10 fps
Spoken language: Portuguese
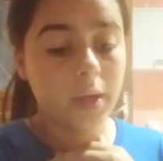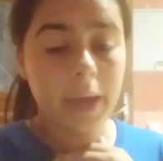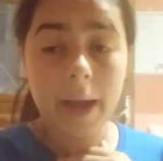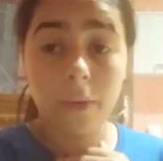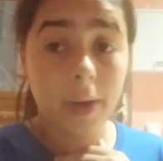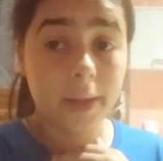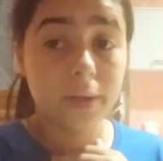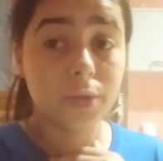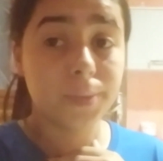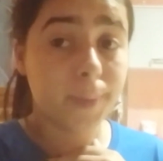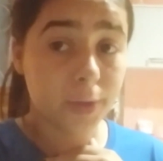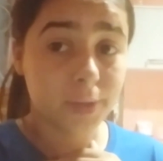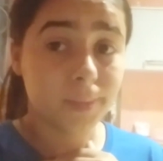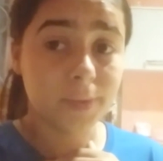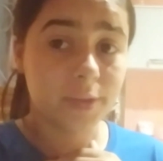E aguardem os
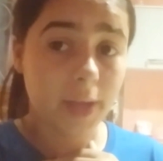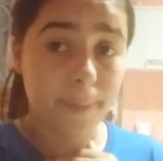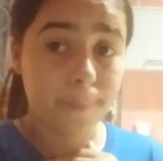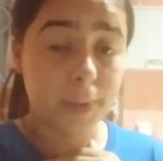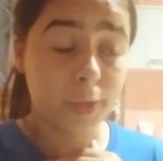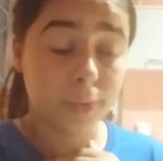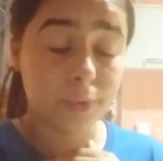próximos capítulos